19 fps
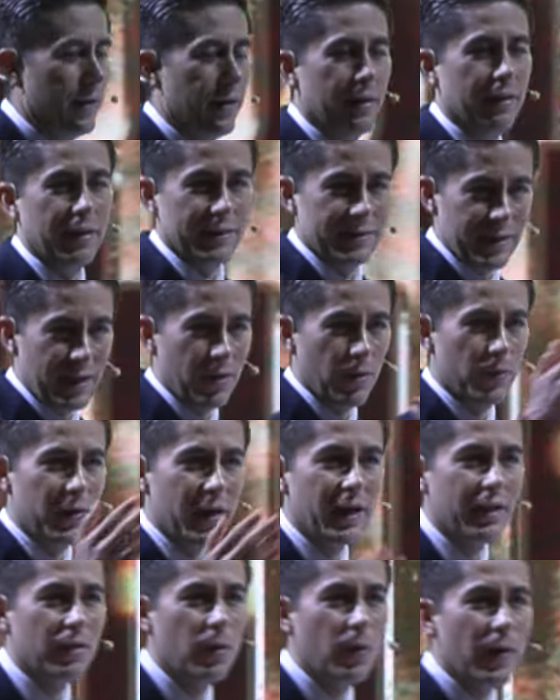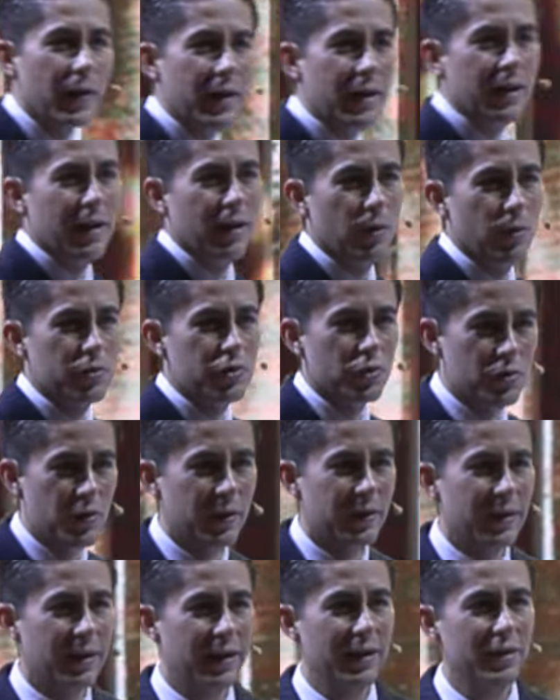desarrollando ahí negocios
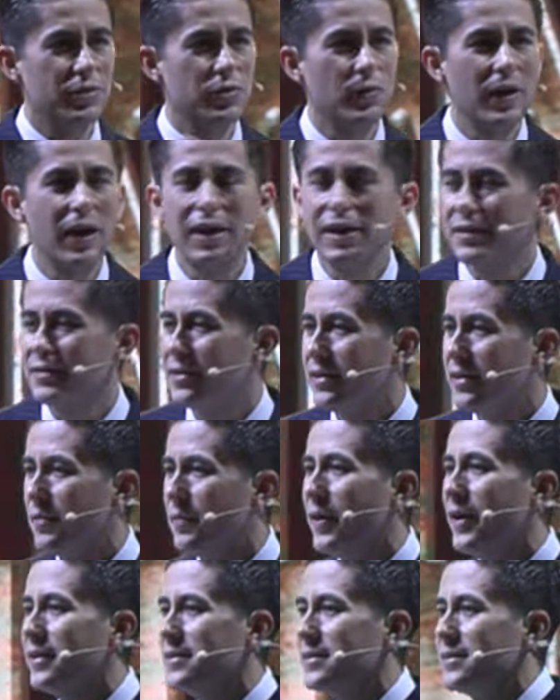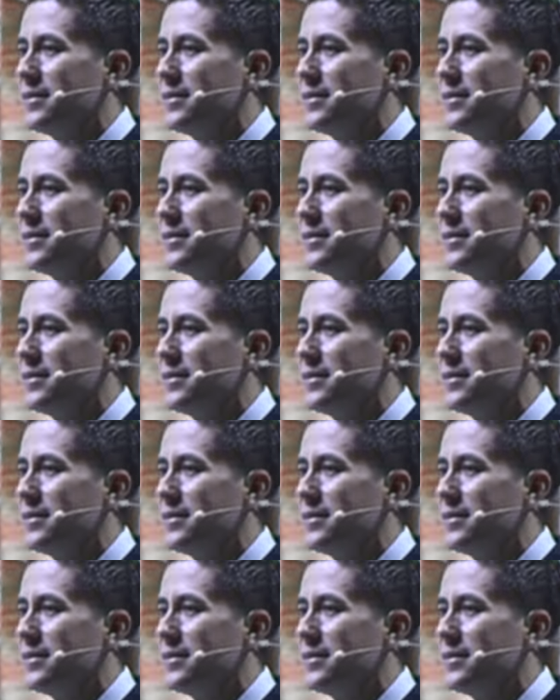internacionales y demás,